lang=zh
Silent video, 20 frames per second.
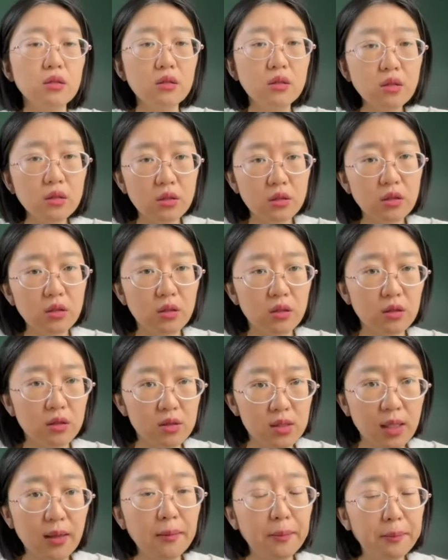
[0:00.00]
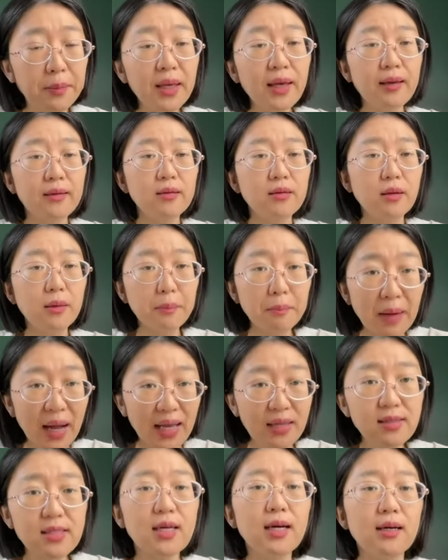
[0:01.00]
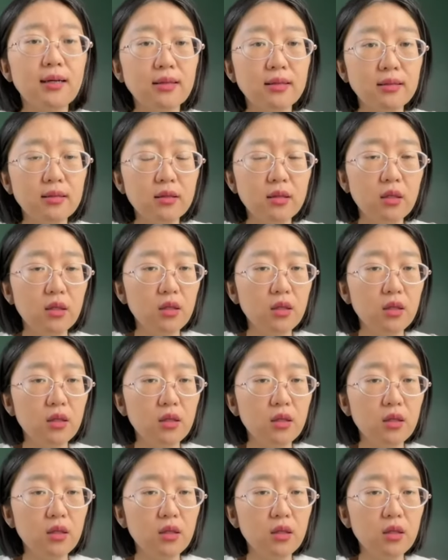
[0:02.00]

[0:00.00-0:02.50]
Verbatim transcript: 各个层面埋藏，